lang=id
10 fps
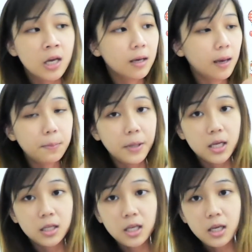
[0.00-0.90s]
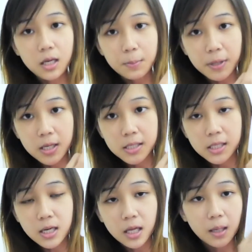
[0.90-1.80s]
keple ini
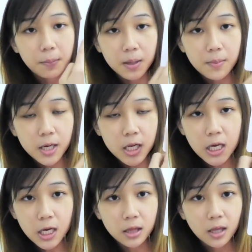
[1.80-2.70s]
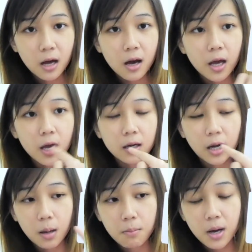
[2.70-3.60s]
berisi data pribadinya kita kayak
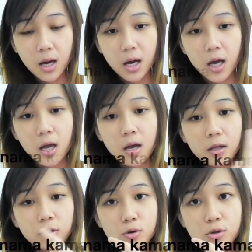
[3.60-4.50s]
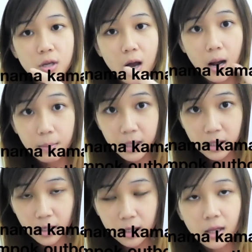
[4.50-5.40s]
nama terus
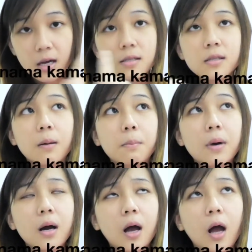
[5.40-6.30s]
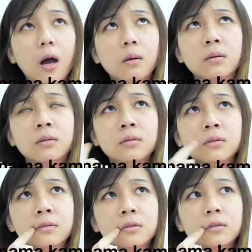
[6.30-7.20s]
alamatnya kita sama
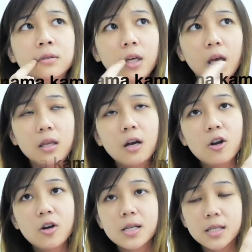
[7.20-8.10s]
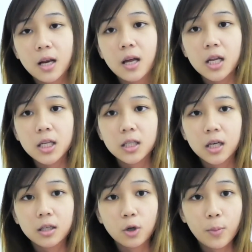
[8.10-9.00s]
kayaknya kalau nggak salah
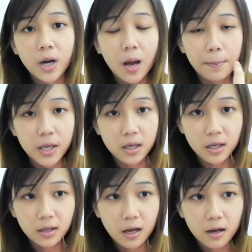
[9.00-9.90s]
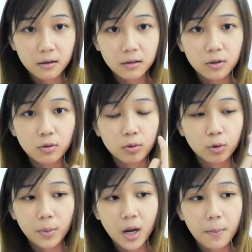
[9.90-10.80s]
nomor HP-nya kita gitu loh
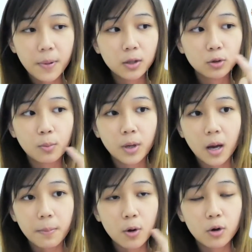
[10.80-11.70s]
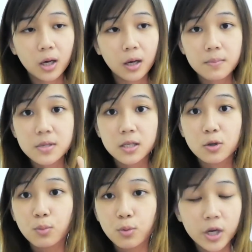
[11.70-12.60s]
nomor HP atau nomor HP orang yang bisa
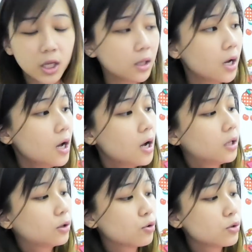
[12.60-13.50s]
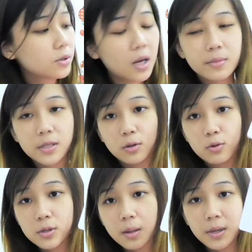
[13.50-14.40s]
dihubungin terus abis itu
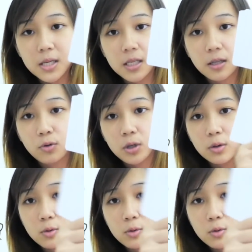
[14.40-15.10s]
sama di sini tuh ada